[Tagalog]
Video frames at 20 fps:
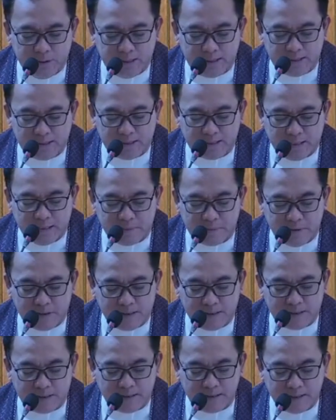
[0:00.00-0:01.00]
Ngunit sinabi
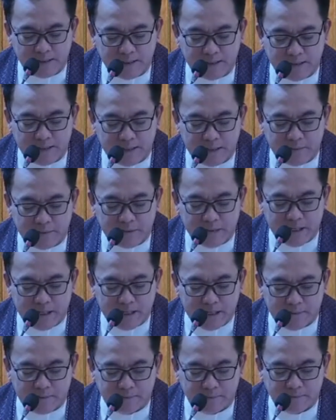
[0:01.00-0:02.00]
sa kanya ni
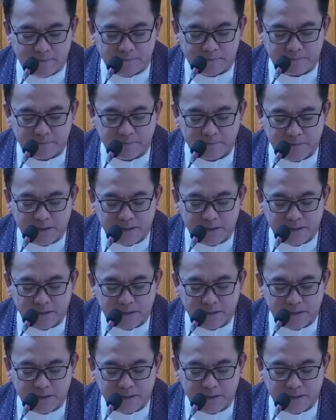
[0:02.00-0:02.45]
Abraham,